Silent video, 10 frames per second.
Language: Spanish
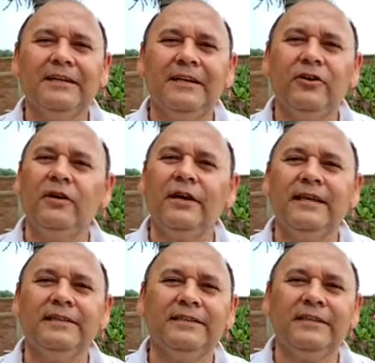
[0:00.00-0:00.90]
quiero
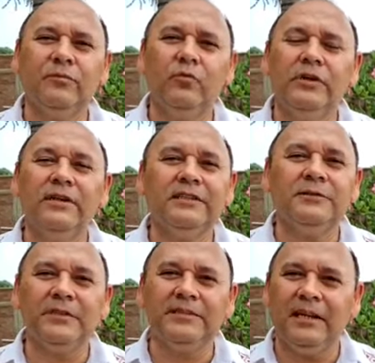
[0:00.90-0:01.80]
agradecer muy en
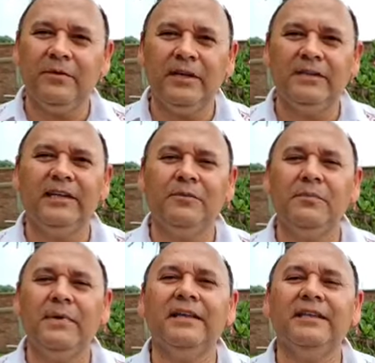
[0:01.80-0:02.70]
especialmente a
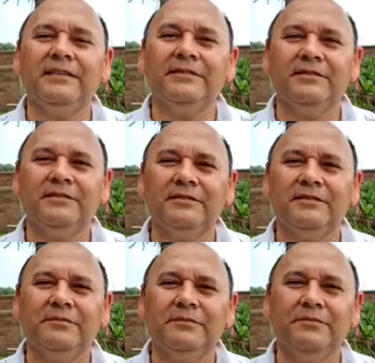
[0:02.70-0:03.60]
mi madre,
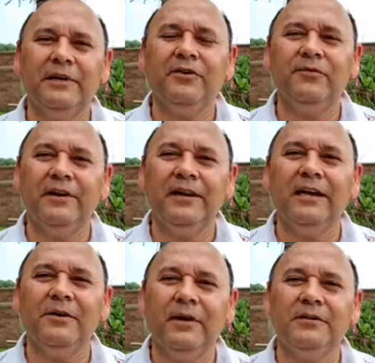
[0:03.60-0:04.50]
María
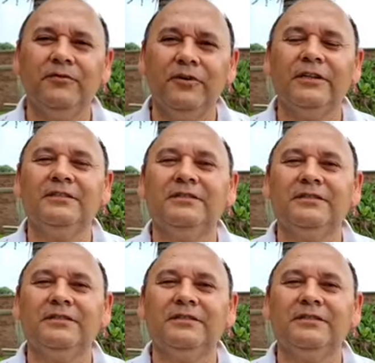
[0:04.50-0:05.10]
Ofelia de Paz Flores,